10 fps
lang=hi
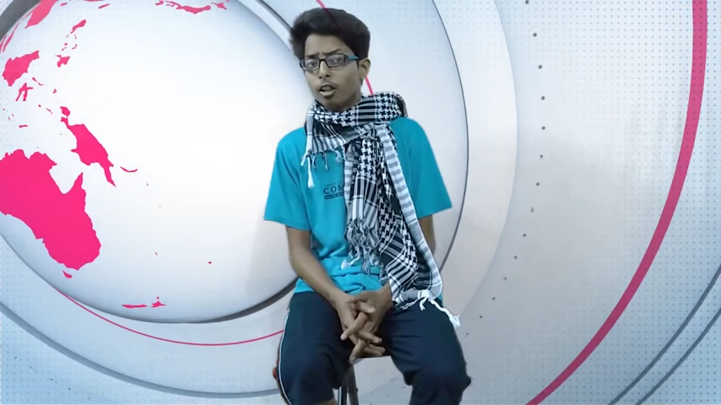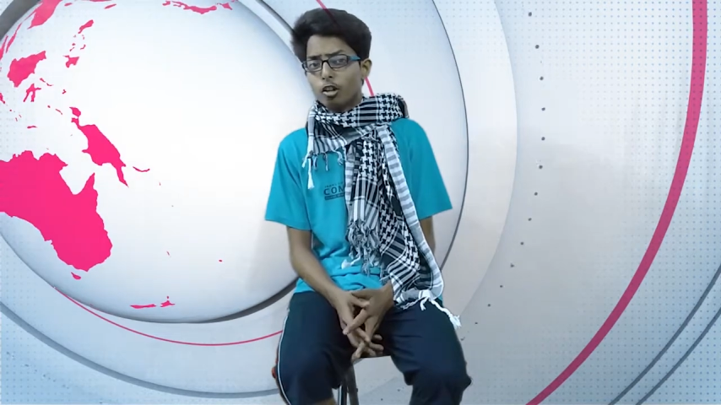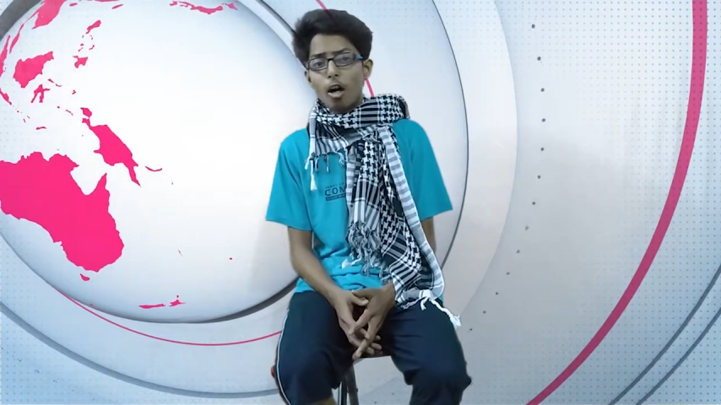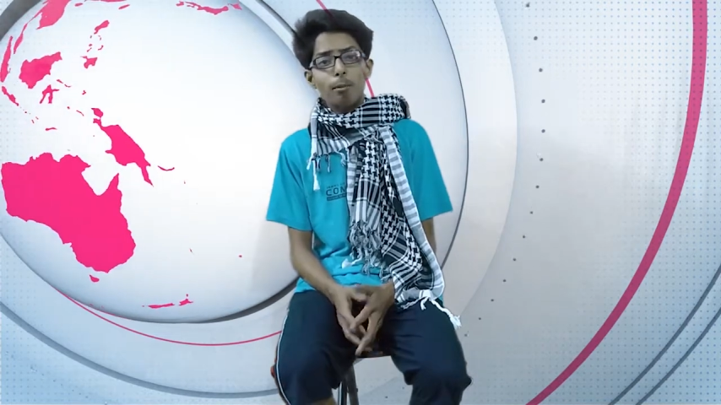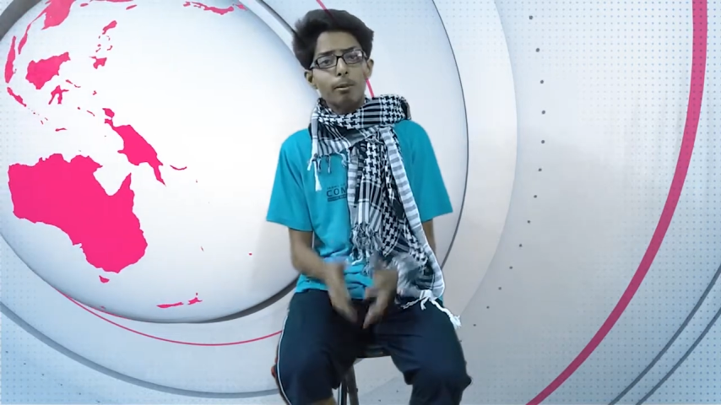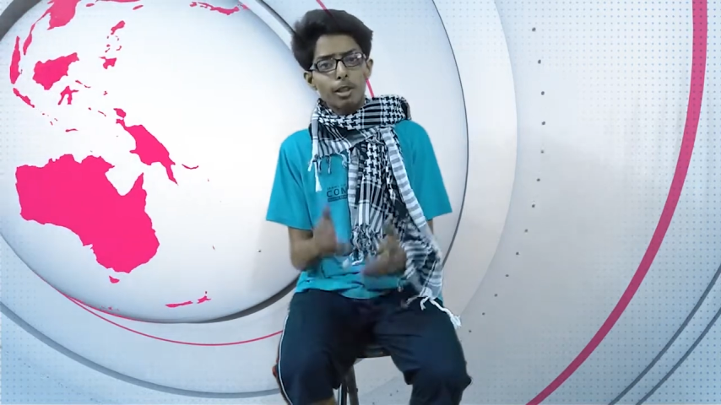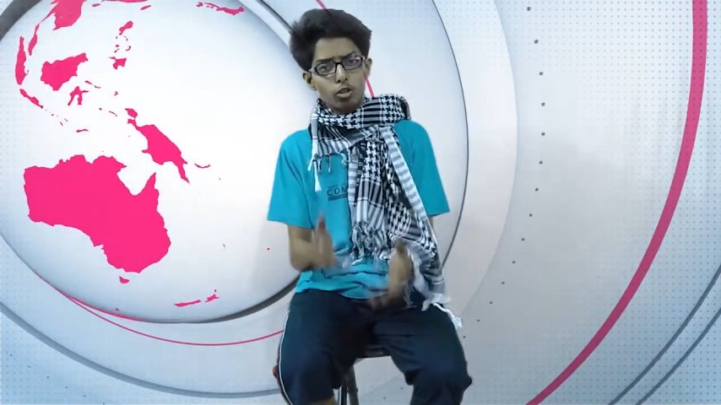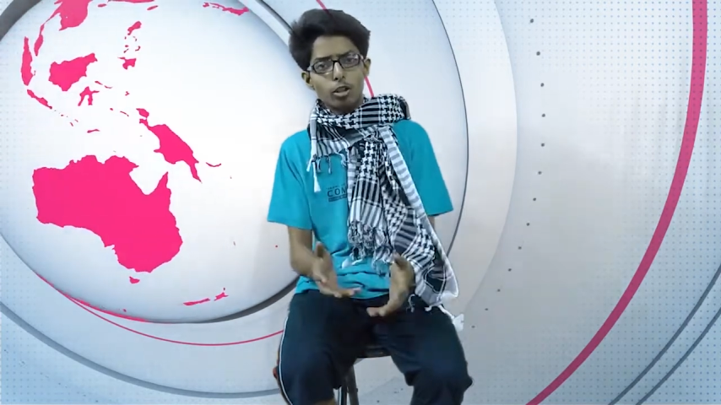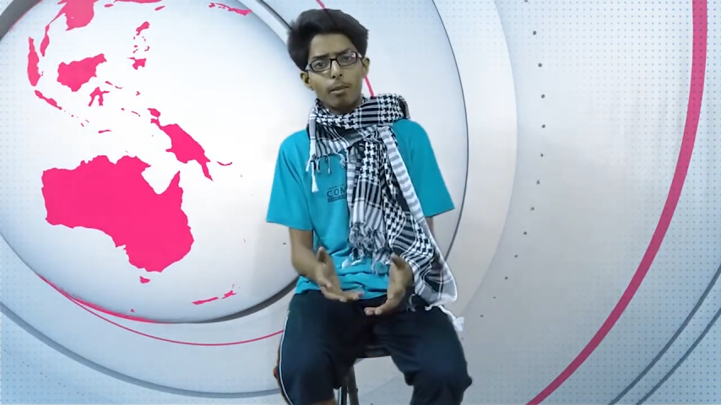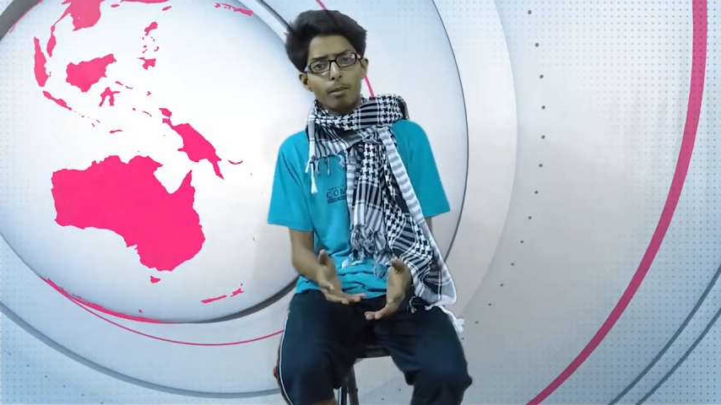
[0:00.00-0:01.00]
तो अभी मैं
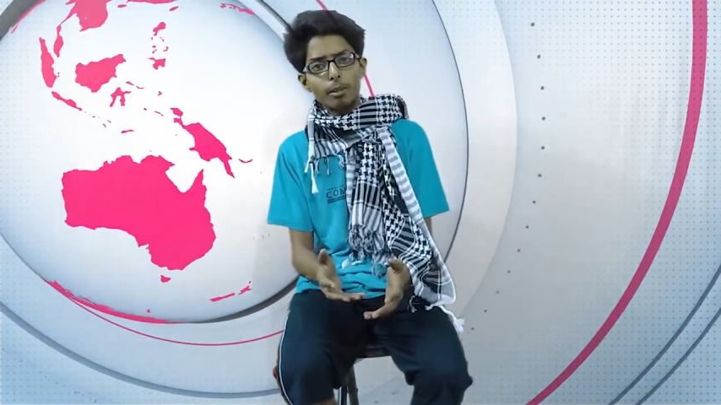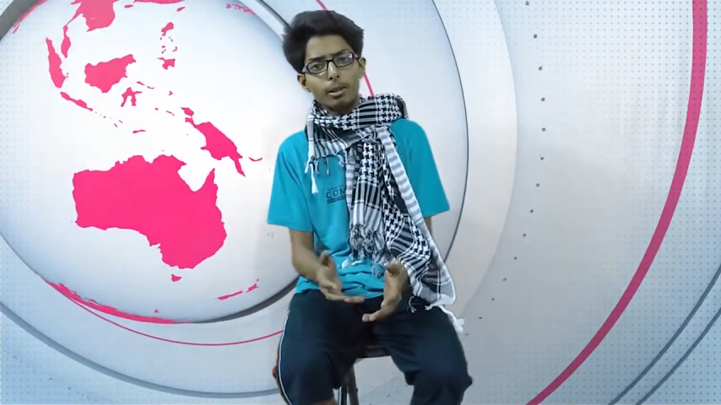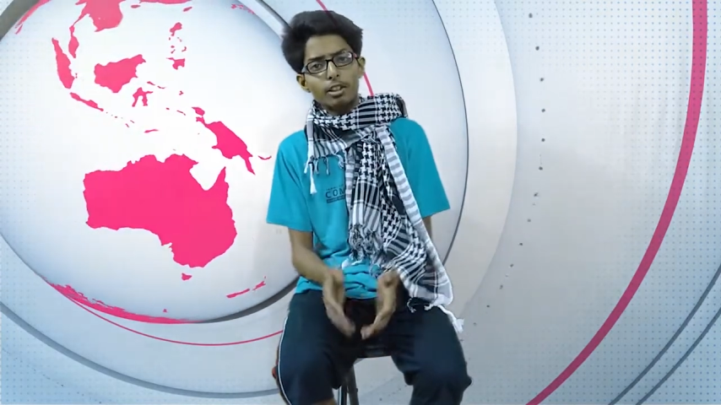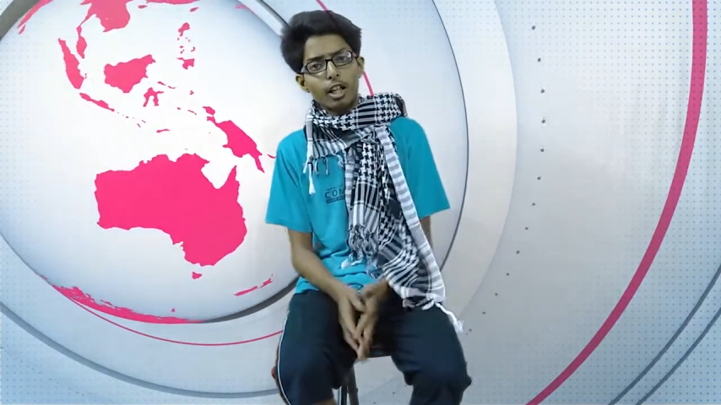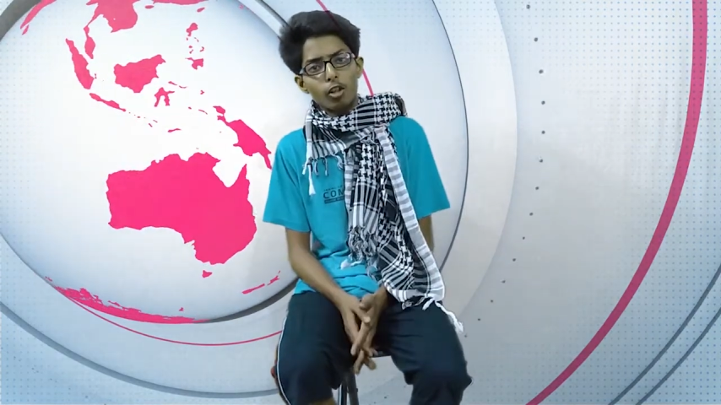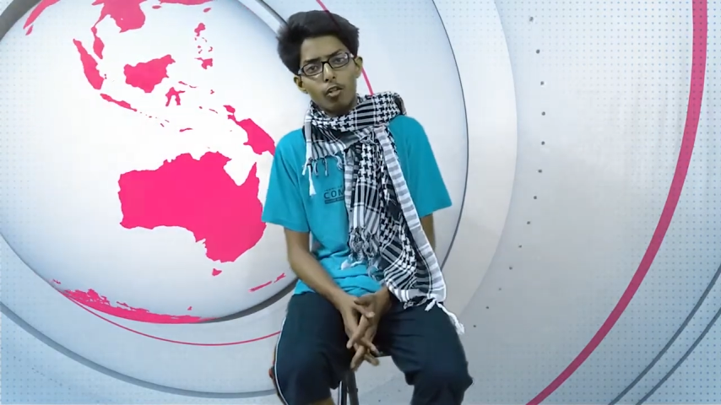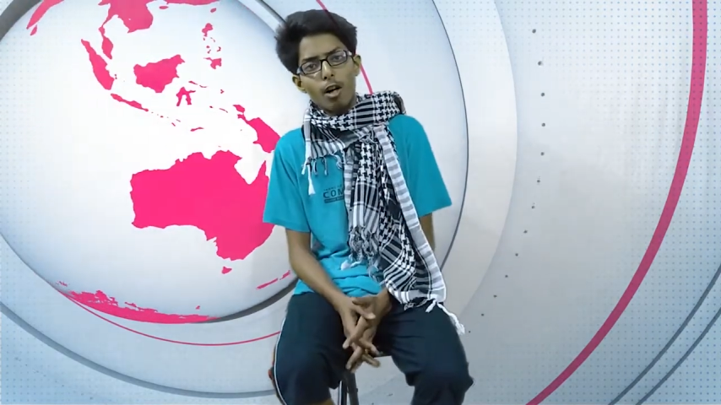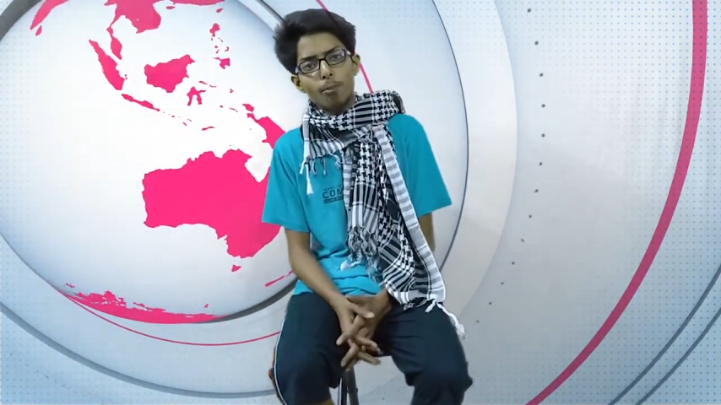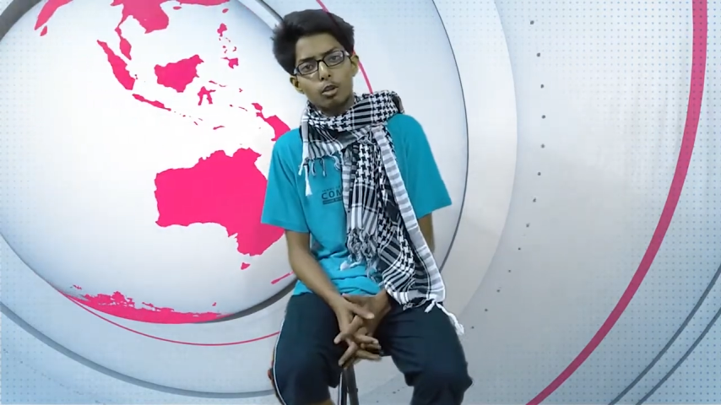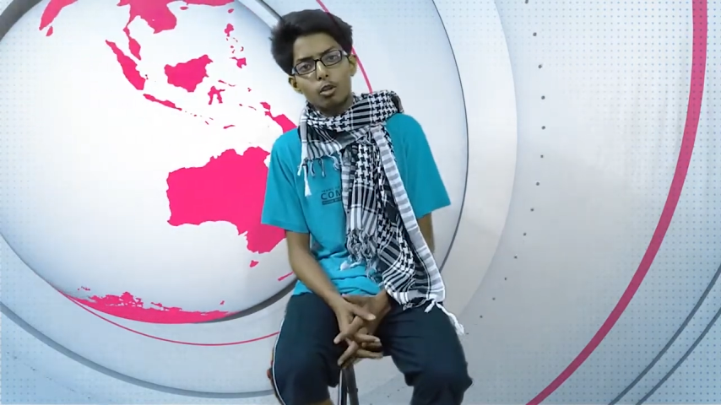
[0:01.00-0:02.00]
जो नंबर बता रहा हूं
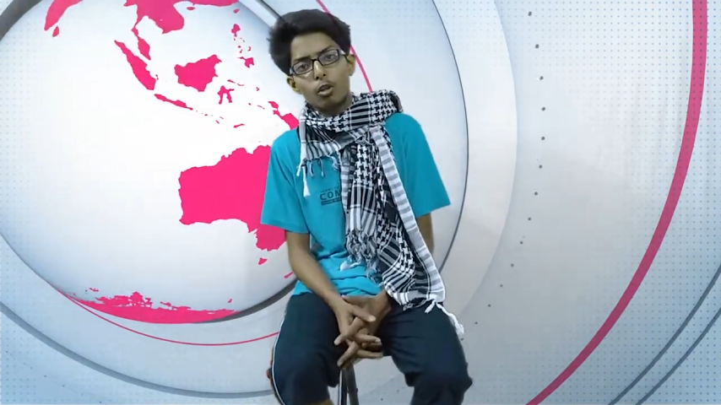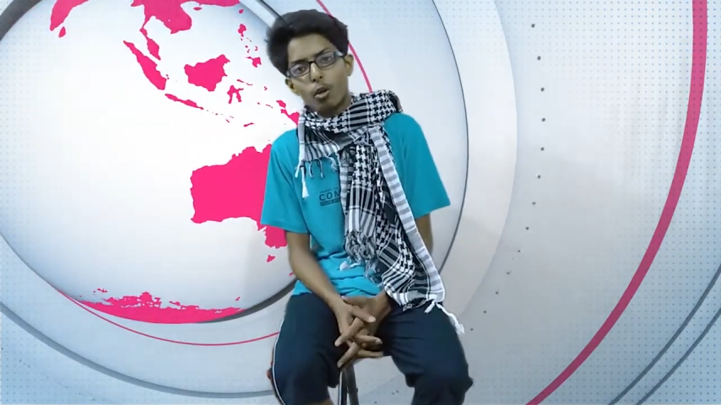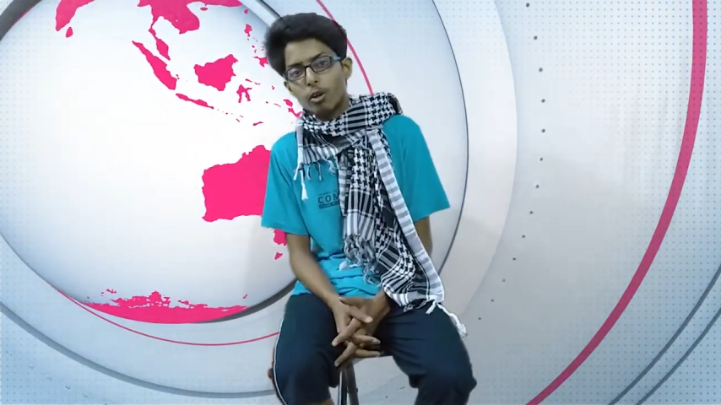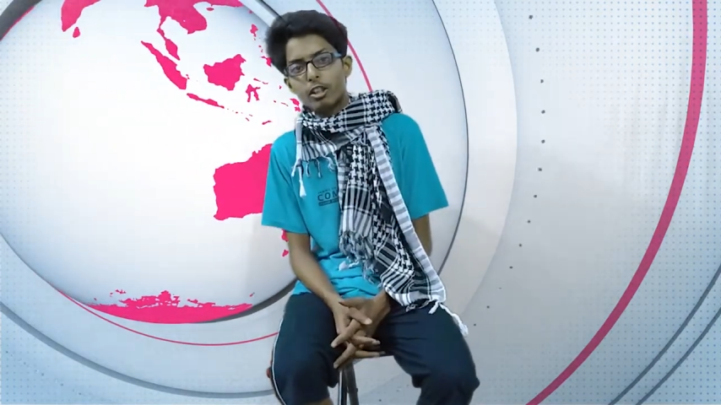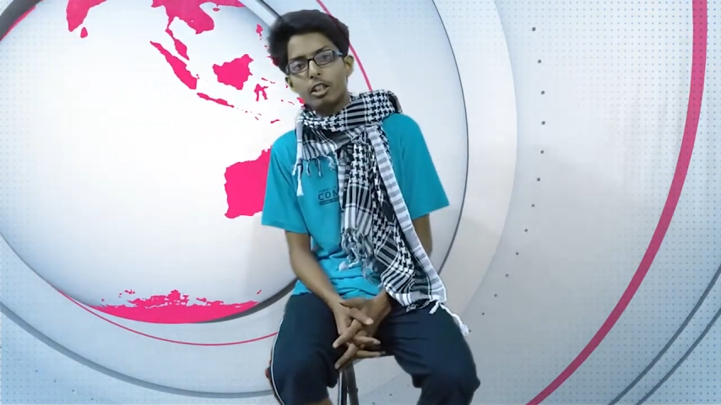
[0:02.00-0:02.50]
आप उसको नोट